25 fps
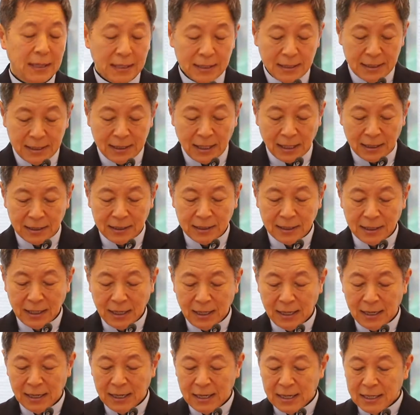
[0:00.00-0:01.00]
그러니까 이
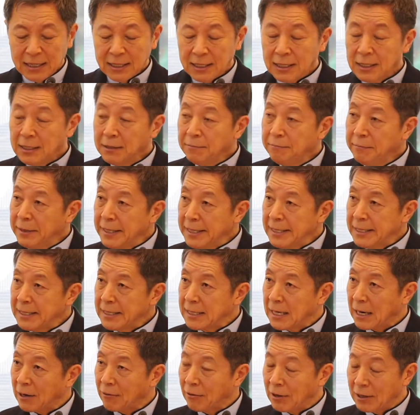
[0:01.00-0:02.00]
당시에
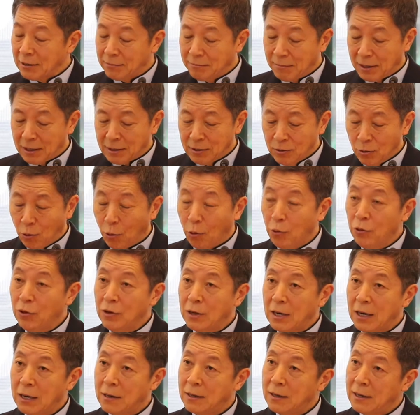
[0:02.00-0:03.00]
식민지라고 하는 말은
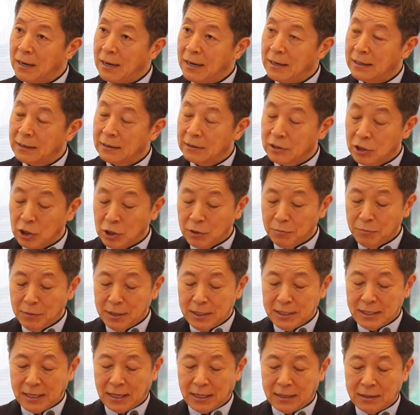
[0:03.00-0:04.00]
오늘날의 그
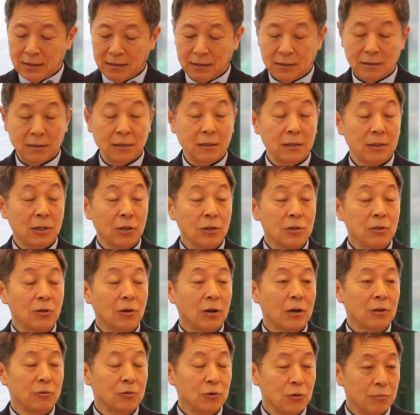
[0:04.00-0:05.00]
식민지라는
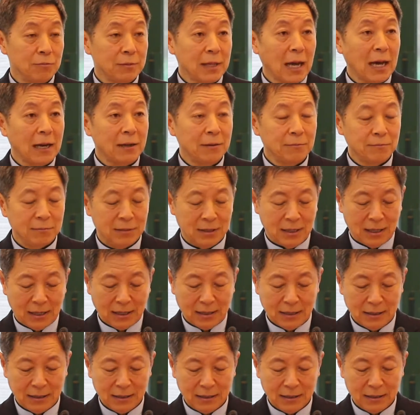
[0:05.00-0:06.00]
성격하고는 좀
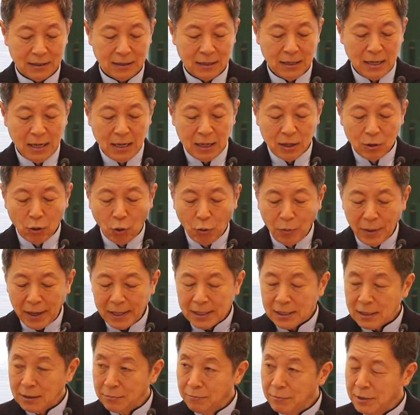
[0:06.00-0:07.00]
다릅니다.
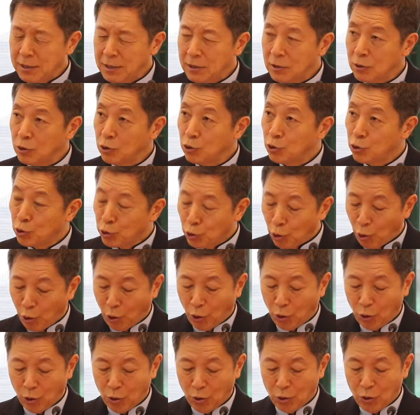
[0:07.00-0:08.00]
로마의 식민지는
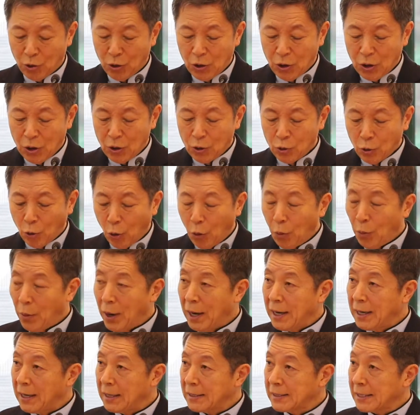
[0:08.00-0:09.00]
주로
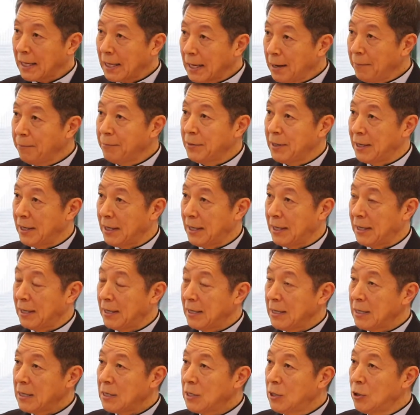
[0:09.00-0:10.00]
로마
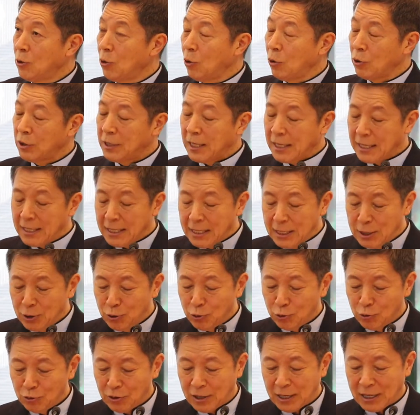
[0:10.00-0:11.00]
사람들이 그곳에
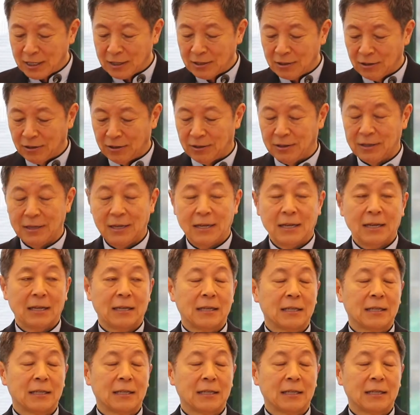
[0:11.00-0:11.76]
이주를 해서